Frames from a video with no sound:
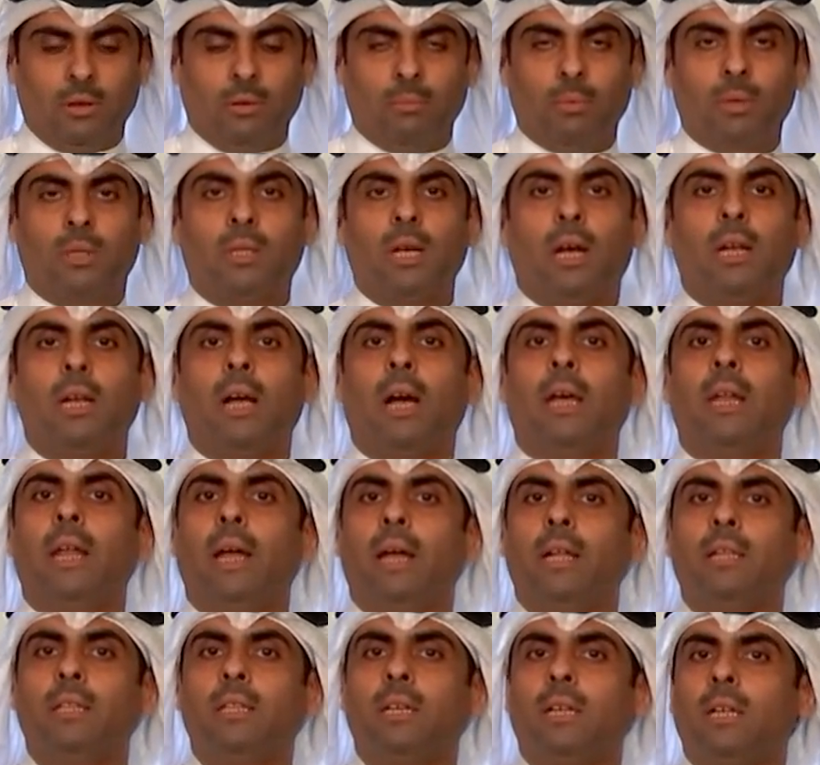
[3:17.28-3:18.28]
بالتالي
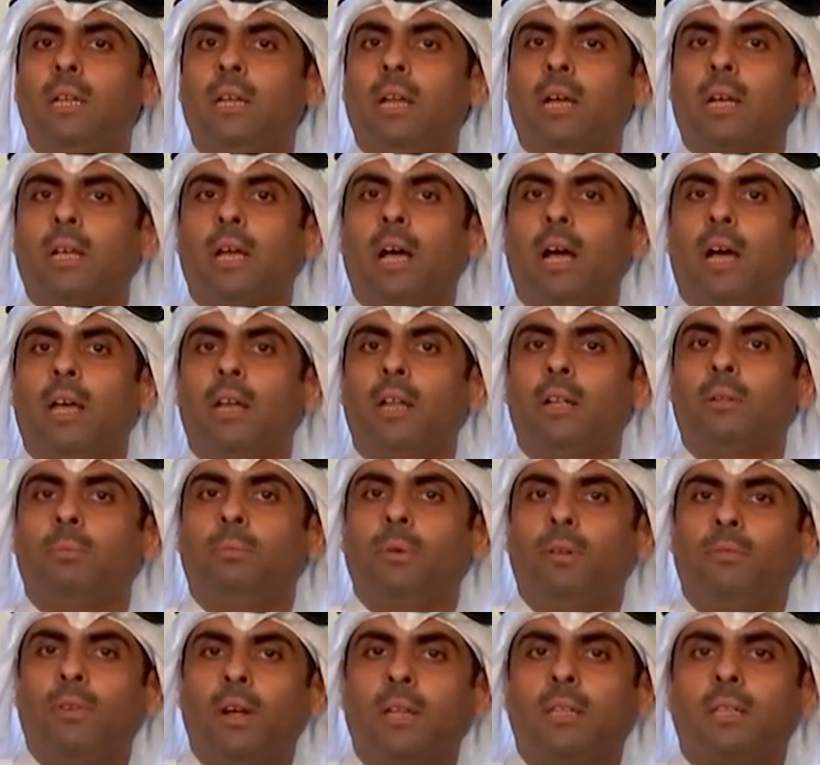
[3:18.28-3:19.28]
انا ادري ان كانت
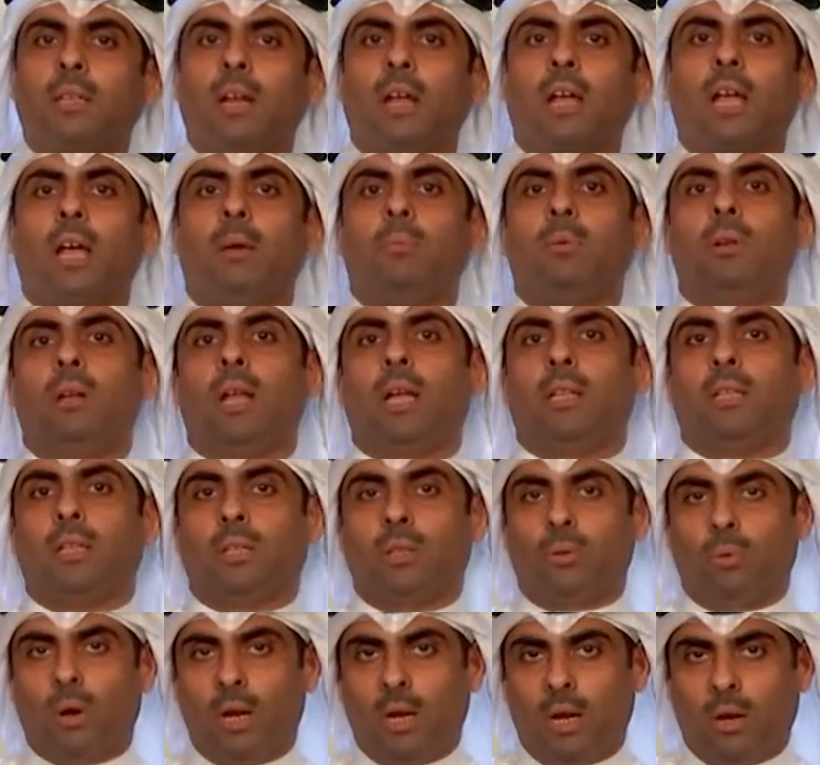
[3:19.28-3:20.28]
بفتره قبل لا
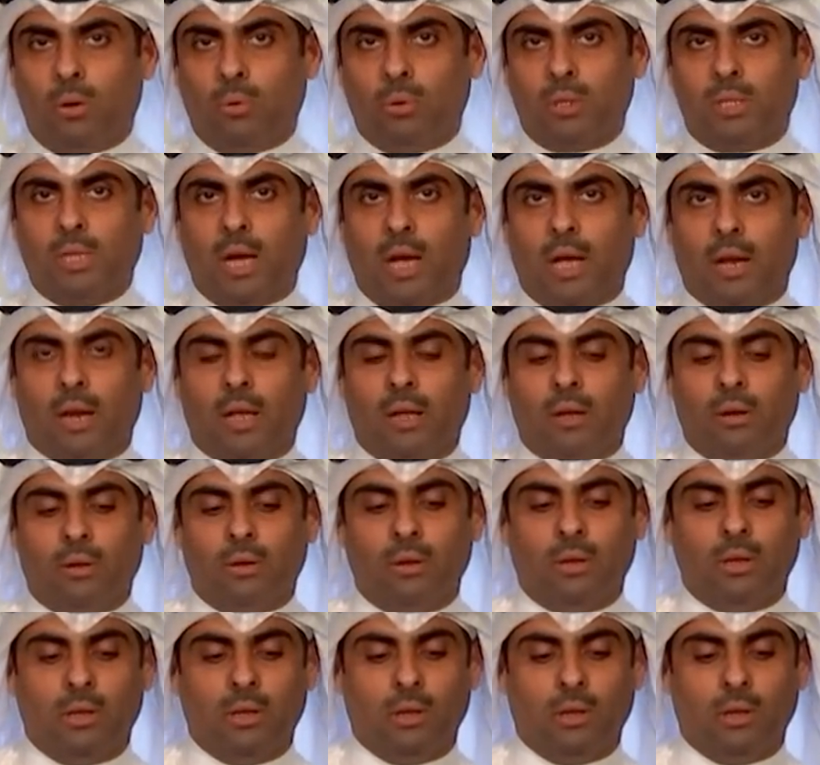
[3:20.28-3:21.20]
تتولى الوزاره.